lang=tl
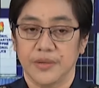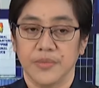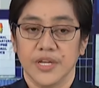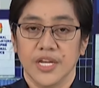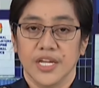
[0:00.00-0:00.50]
time
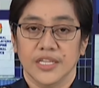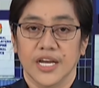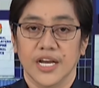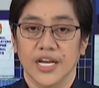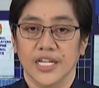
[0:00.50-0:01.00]

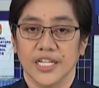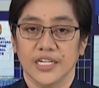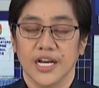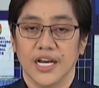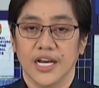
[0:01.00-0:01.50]
na
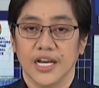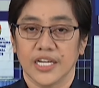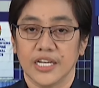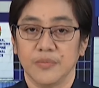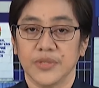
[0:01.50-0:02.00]

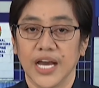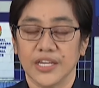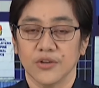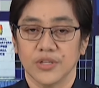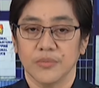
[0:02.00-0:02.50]
nag-relieve
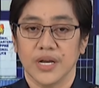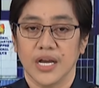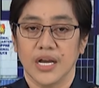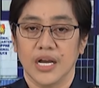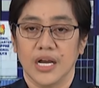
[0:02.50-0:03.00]
tayo ng
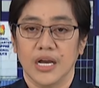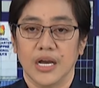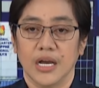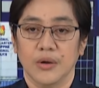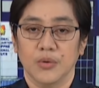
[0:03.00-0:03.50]
mga
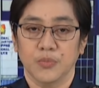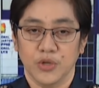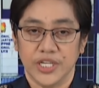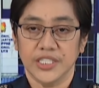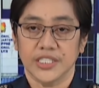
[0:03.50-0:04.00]

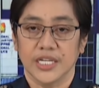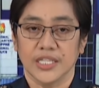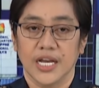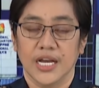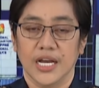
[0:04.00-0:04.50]
pulis at
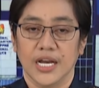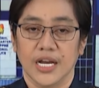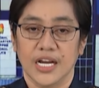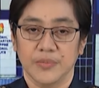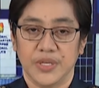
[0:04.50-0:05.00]
uh,
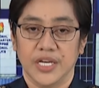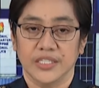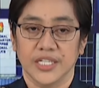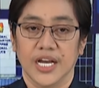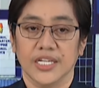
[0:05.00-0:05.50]

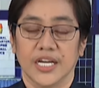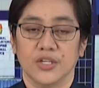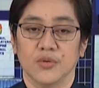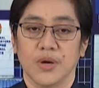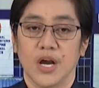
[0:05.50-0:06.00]
karamihan dyan
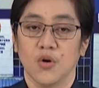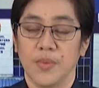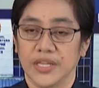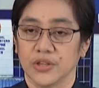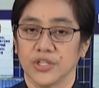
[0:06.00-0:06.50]
ay yung mga
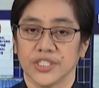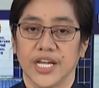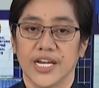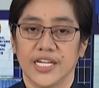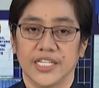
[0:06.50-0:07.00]
commanders
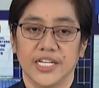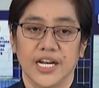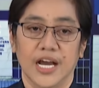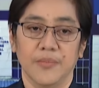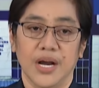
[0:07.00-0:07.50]
dahil hindi
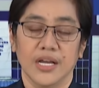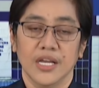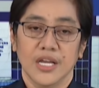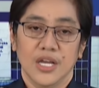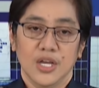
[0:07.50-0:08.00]
na lamang
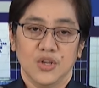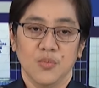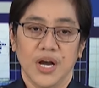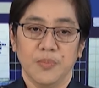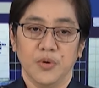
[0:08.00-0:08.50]
yung
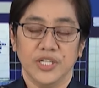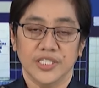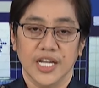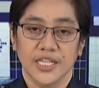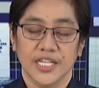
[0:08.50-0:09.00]
mga
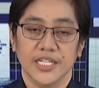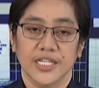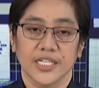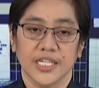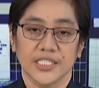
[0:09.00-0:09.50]
pulis natin
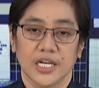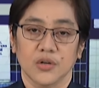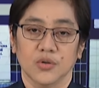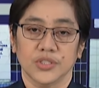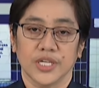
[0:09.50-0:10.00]
na
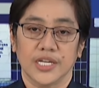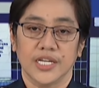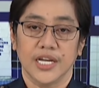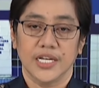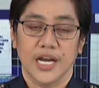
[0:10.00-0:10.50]
nasasangkot sa
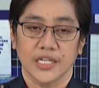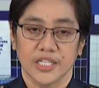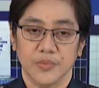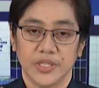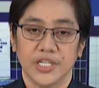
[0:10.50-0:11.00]
illegal na
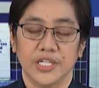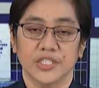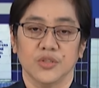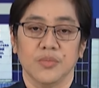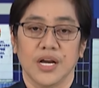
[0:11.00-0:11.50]

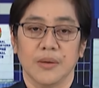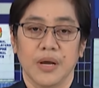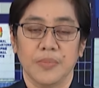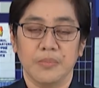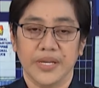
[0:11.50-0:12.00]
activities, yung
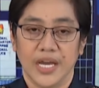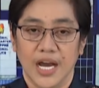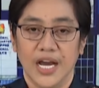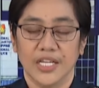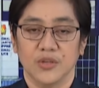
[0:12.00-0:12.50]
mga
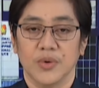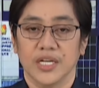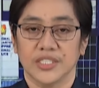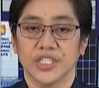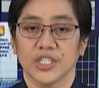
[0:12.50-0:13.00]
kapabayaan, yung
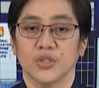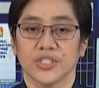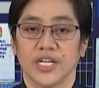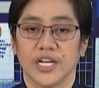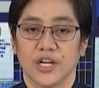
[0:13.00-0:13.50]
mga
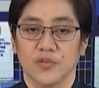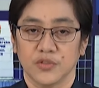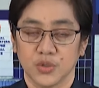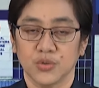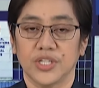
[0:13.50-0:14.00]
serious neglect of
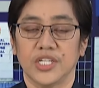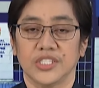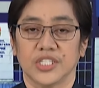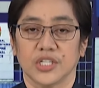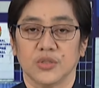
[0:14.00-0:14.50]
duty,
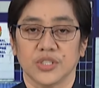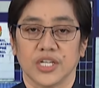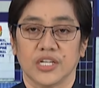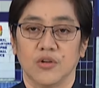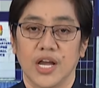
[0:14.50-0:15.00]
serious
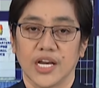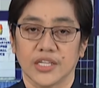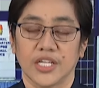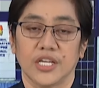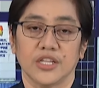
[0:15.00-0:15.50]

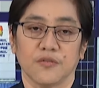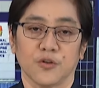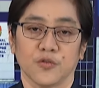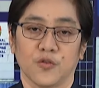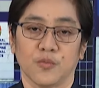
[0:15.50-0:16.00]
irregularity in the
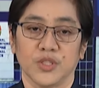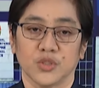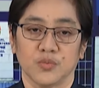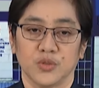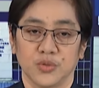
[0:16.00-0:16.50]
performance
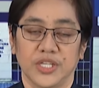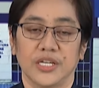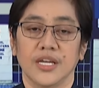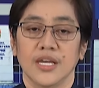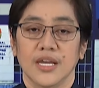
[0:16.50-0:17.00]
of
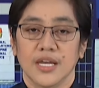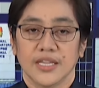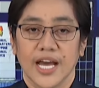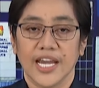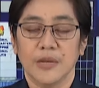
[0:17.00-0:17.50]
duty.
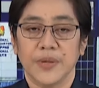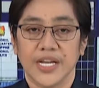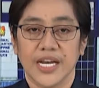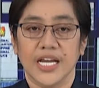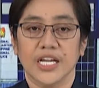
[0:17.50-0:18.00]
Dahil
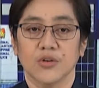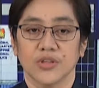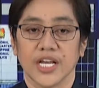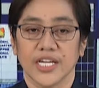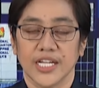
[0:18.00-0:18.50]

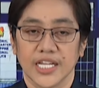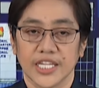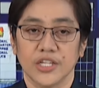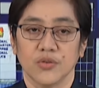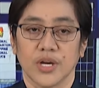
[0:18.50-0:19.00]
pinananagot na rin
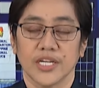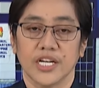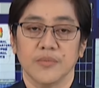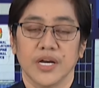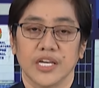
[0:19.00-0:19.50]
natin yung
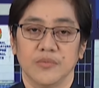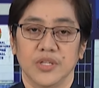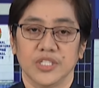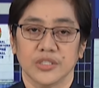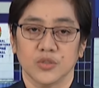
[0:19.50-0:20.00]
kanilang mga
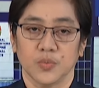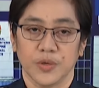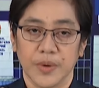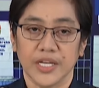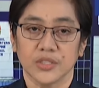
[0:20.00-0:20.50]
immediate
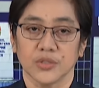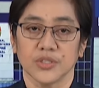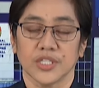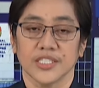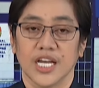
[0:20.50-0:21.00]

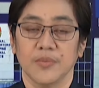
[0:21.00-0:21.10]
supervisors,